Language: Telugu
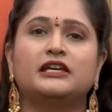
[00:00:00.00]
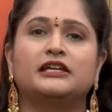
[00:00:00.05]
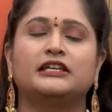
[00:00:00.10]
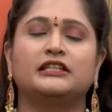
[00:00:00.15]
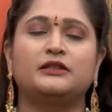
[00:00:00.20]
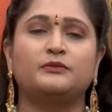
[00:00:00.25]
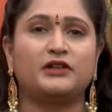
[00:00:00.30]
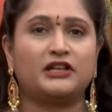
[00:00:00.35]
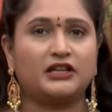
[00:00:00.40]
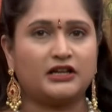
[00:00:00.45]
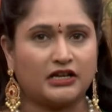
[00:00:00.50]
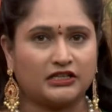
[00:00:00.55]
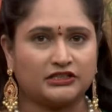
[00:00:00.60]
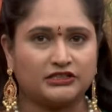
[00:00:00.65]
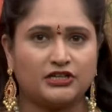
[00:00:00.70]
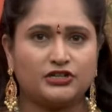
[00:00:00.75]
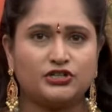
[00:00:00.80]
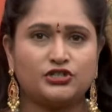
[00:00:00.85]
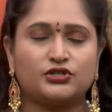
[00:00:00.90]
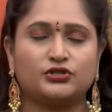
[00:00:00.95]
ఇది మన
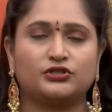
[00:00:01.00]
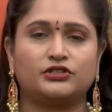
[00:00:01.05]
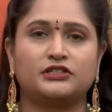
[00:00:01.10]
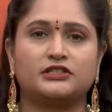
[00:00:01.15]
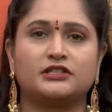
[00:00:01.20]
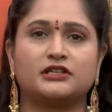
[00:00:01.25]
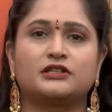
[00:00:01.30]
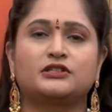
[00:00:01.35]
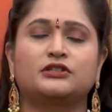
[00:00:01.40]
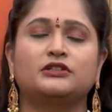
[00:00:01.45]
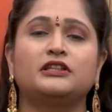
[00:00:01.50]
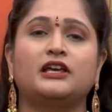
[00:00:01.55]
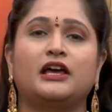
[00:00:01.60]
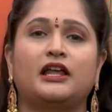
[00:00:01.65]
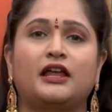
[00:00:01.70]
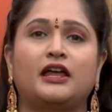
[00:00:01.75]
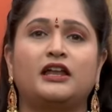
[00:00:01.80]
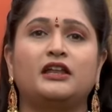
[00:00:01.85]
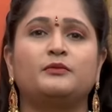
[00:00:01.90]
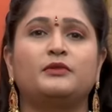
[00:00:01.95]
రక్తాన్ని శుద్ధి చేస్తుంది
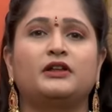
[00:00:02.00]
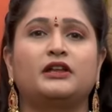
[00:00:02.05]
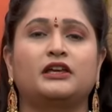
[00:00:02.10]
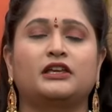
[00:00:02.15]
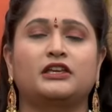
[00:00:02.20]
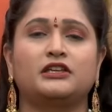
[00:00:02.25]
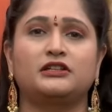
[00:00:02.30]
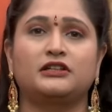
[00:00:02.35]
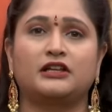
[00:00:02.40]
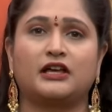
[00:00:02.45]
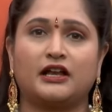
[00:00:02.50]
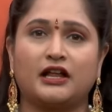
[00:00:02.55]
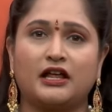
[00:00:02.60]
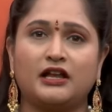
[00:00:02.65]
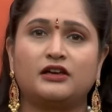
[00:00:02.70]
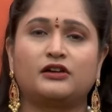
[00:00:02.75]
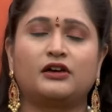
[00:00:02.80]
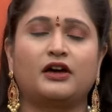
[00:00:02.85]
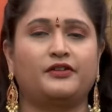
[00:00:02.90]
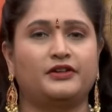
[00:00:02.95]
అలానే మనకి
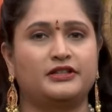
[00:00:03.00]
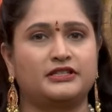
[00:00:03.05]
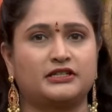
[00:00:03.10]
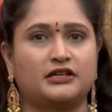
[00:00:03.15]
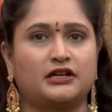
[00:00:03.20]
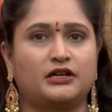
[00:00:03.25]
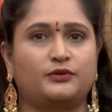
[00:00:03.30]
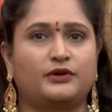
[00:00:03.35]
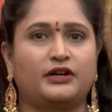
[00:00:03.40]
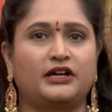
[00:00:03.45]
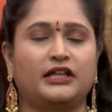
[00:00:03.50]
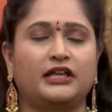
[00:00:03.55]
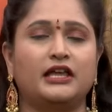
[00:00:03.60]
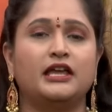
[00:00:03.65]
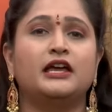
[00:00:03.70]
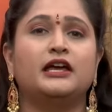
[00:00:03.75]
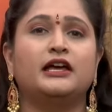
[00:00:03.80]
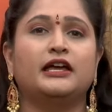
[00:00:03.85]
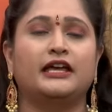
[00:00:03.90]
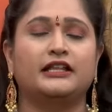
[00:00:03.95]
నరాలకు కావాల్సినటువంటి
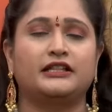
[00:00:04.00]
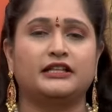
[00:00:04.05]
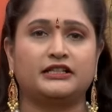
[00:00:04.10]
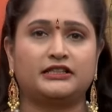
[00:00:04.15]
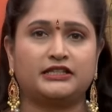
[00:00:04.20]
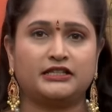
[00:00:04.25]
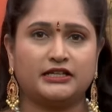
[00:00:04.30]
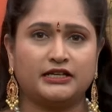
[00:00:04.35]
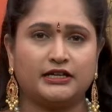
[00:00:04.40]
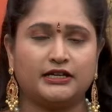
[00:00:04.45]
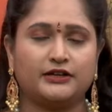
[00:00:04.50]
ఏదైతే